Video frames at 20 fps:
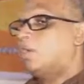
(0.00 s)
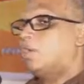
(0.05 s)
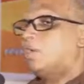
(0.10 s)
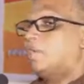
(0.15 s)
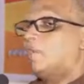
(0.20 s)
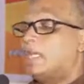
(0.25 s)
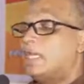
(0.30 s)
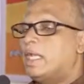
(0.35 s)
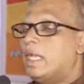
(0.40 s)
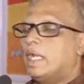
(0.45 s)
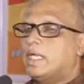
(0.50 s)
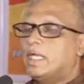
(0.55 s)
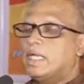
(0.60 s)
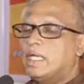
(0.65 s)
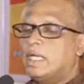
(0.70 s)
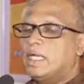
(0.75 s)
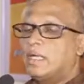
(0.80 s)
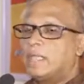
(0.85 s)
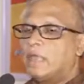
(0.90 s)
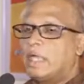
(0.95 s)
ஒரு வெளிநாட்டு
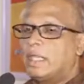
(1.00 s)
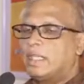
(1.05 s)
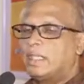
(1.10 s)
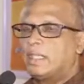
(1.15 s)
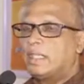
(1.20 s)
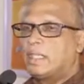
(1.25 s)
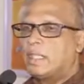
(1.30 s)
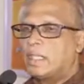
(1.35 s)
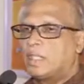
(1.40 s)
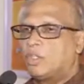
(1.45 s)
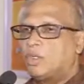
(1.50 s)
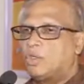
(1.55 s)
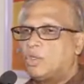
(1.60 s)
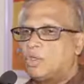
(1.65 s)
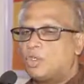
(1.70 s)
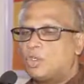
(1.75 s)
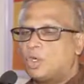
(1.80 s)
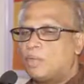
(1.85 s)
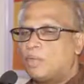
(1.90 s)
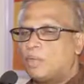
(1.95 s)
நிறுவனத்துக்கு
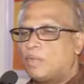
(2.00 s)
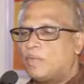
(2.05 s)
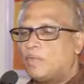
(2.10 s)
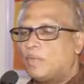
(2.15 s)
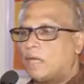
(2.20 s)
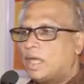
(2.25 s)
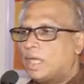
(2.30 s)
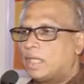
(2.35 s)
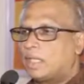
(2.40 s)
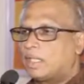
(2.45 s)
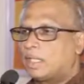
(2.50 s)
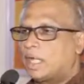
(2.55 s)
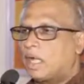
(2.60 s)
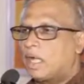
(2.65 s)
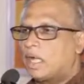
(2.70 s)
தொண்ணூற்றி வருட